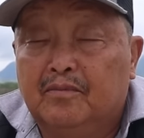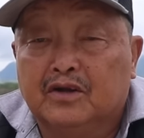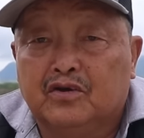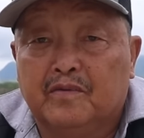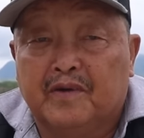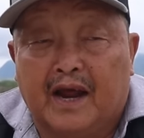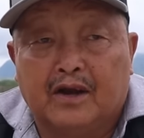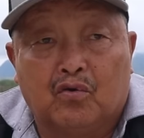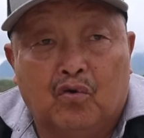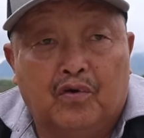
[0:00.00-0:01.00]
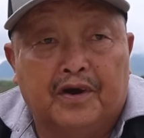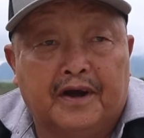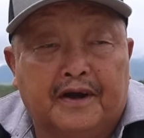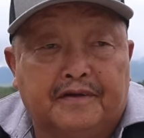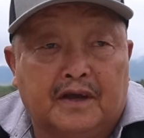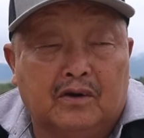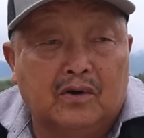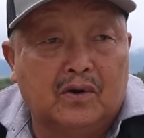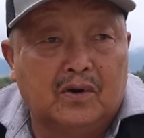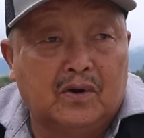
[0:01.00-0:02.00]
mỗi tuổi mì ở này đó cũ nữa nè chị
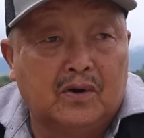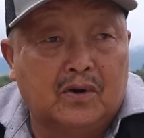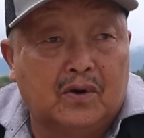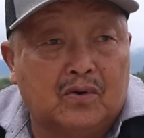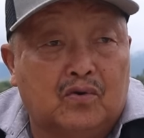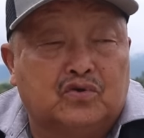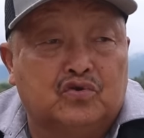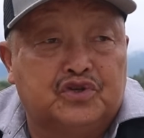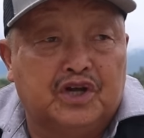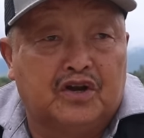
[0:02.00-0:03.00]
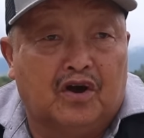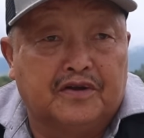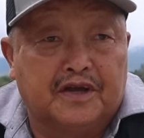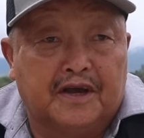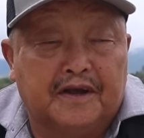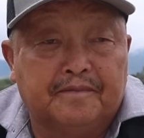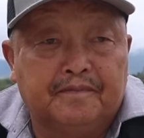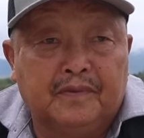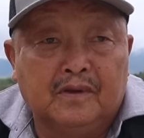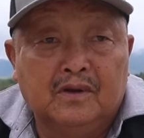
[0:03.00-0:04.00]
ô cũ tù xuyên thọ chị
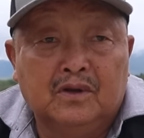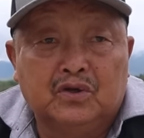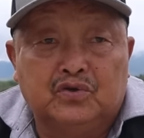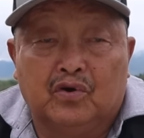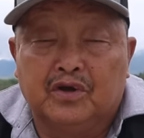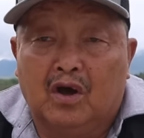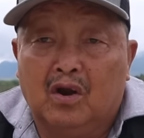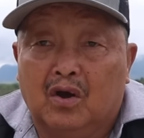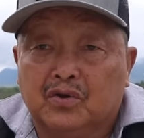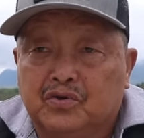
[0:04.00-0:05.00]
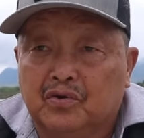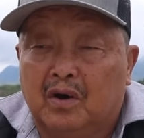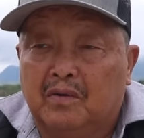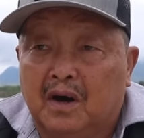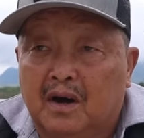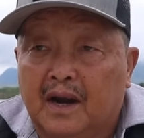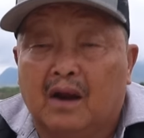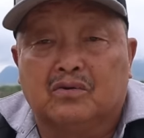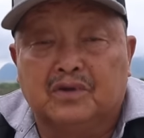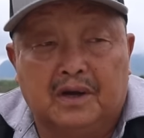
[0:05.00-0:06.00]
cho giờ lo xua và
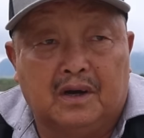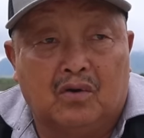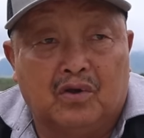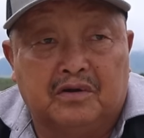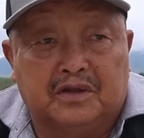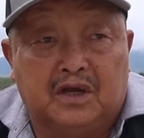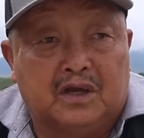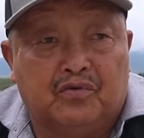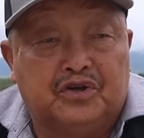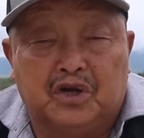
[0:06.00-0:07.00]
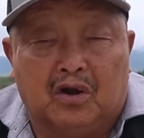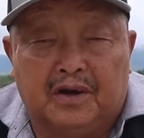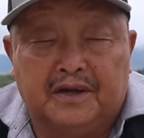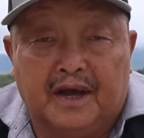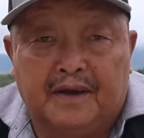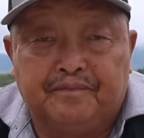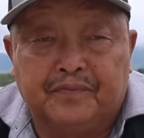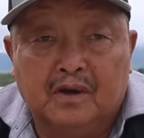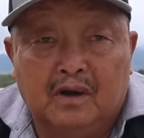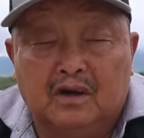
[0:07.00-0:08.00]
đa lộc sư bây giờ cứ đi chúng chỉ lo đi đã
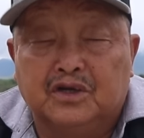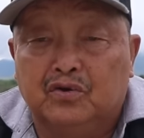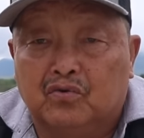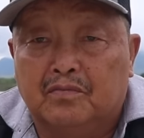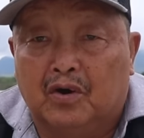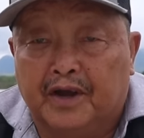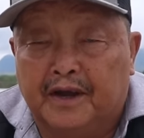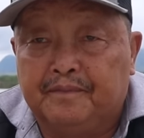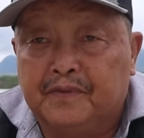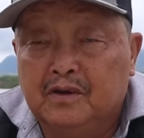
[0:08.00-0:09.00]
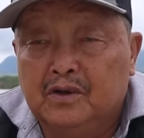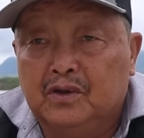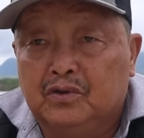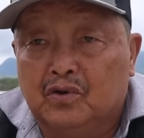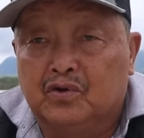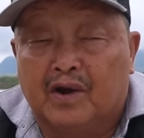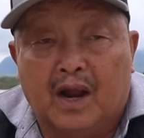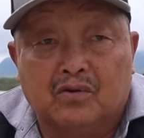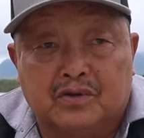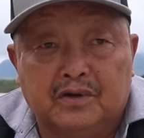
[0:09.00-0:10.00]
lo chỉ nó cũng mong này cho xua
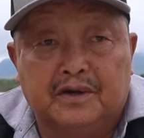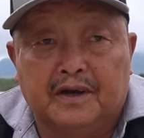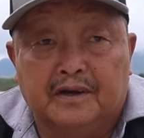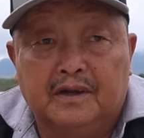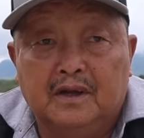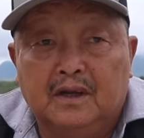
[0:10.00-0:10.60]
đa lộc sư nữa nè